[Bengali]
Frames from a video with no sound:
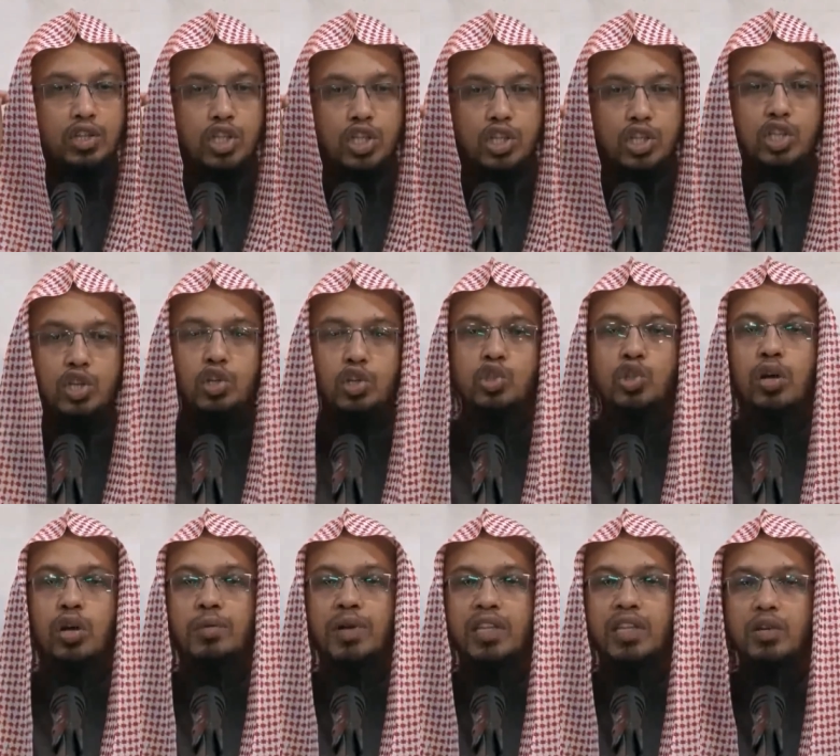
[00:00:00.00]
দ্বিতীয়
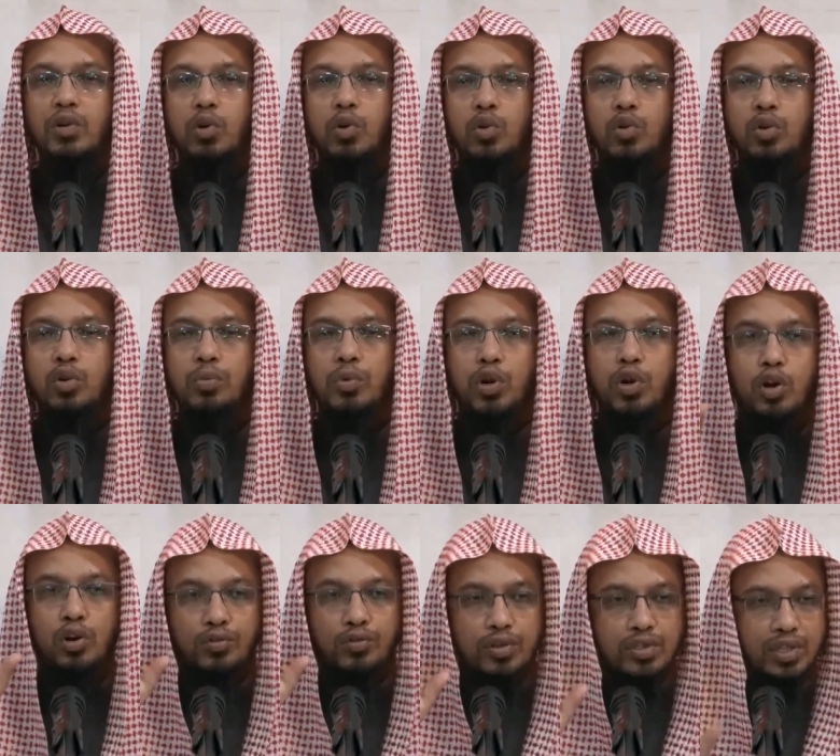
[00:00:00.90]
সর্বাধিক
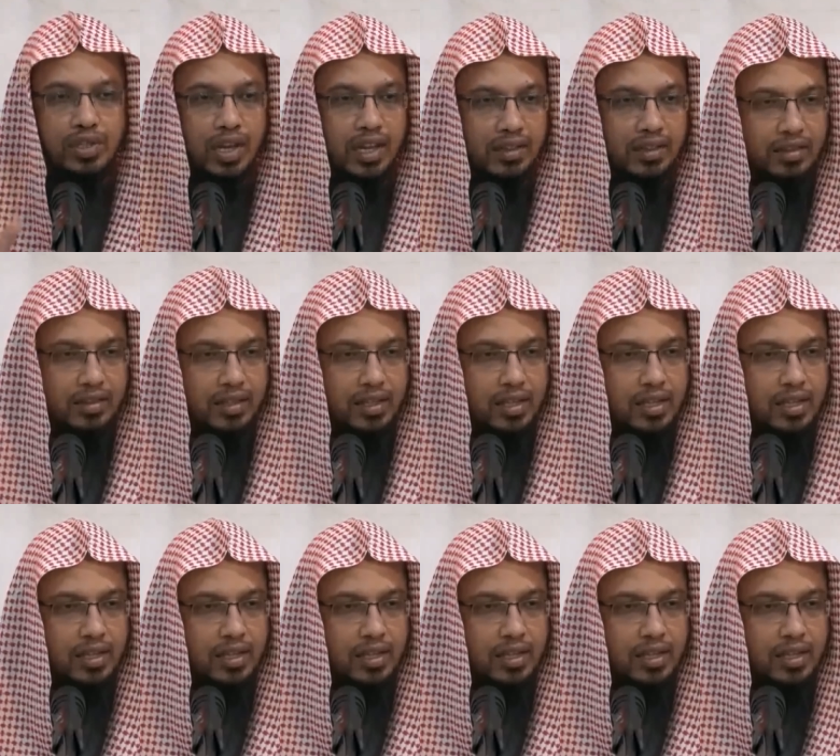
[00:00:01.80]
গুরুত্বপূর্ণ নফল সালাত